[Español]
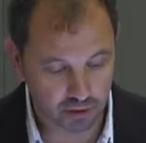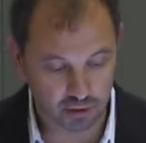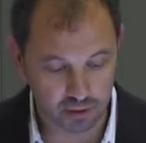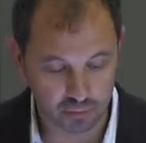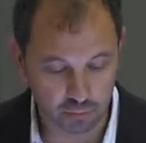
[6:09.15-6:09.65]

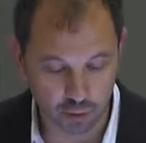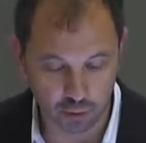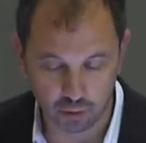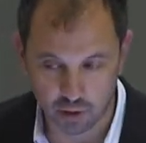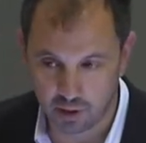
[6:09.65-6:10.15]
¿eh? Y es un poco
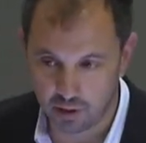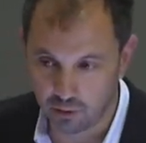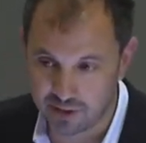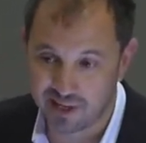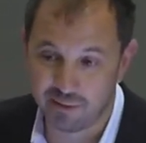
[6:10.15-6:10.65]
lo que, lo
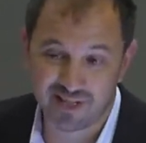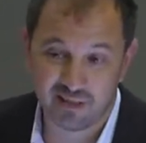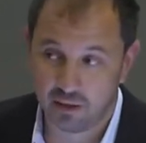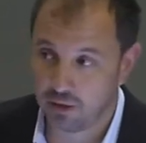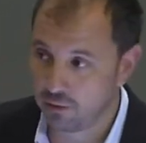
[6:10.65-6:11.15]
que es la base
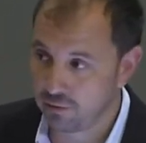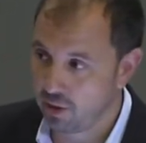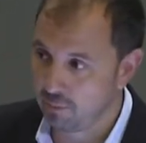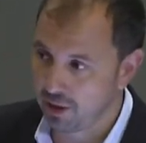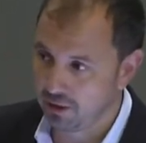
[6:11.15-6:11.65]
del negocio de
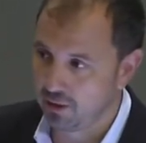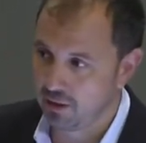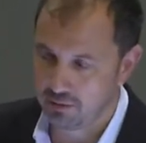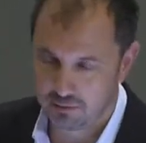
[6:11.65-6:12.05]
la paquetería.